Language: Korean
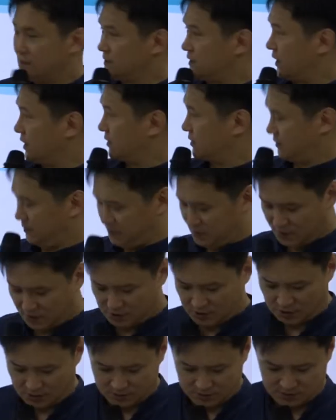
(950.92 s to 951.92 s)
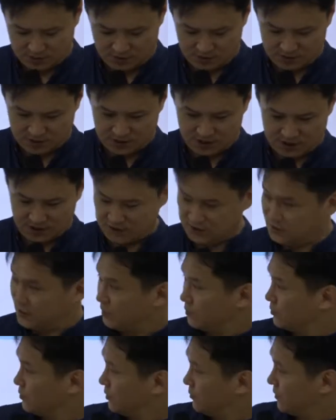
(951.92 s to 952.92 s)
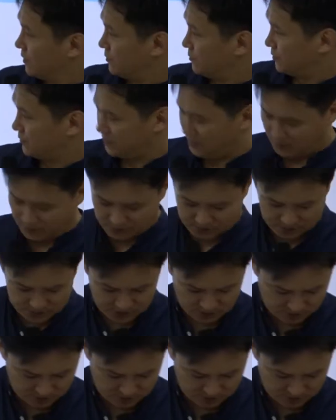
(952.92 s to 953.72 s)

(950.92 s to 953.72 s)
자, 그러면 이제 청동기 시대로 넘어가 볼게요.